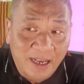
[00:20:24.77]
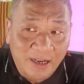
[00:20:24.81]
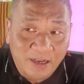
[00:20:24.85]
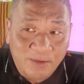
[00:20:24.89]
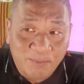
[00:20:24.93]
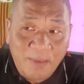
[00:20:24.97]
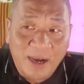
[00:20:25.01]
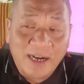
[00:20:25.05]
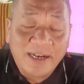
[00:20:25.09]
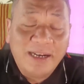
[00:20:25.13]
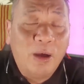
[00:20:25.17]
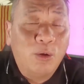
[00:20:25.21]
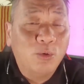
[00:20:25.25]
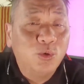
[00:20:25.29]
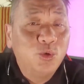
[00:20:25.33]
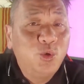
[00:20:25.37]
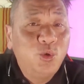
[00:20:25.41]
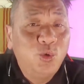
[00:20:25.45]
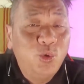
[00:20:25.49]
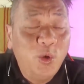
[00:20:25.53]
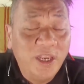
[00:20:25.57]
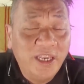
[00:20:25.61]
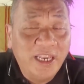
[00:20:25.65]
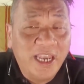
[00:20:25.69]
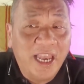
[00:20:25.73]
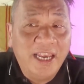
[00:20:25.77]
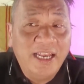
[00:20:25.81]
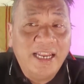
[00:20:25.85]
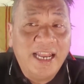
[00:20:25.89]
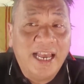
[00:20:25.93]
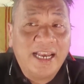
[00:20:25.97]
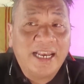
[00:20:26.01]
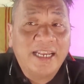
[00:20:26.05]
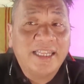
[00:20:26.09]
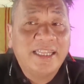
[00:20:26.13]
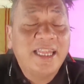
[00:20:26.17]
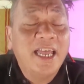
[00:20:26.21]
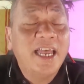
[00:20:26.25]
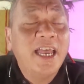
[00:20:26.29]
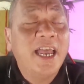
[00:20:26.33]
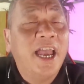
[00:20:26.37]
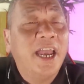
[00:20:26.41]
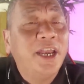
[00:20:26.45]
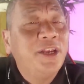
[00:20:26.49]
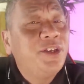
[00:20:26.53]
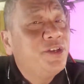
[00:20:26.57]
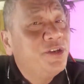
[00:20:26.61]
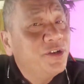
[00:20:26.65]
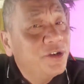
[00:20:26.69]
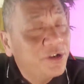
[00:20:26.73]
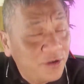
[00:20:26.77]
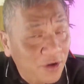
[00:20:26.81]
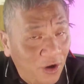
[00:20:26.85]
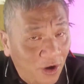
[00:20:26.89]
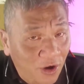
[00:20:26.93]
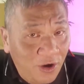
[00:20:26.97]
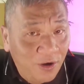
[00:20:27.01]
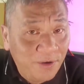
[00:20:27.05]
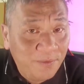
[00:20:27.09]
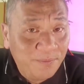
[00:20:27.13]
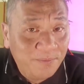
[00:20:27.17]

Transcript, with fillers: bắt đầu suy nghĩ lại cái thế hệ trước đó